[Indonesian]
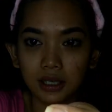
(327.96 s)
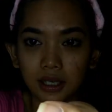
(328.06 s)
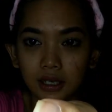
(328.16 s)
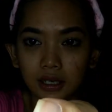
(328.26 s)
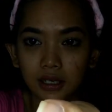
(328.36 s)

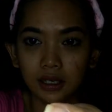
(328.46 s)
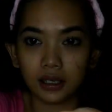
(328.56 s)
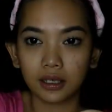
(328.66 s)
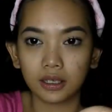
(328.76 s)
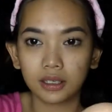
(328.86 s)
ya
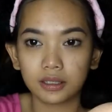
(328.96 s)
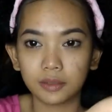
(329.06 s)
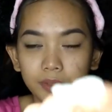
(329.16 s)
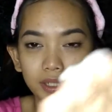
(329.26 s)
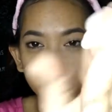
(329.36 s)

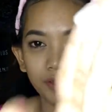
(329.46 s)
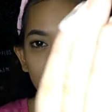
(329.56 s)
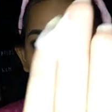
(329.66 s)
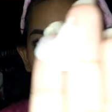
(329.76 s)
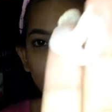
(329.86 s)
seperti
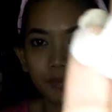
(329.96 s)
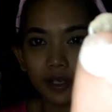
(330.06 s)
facial foam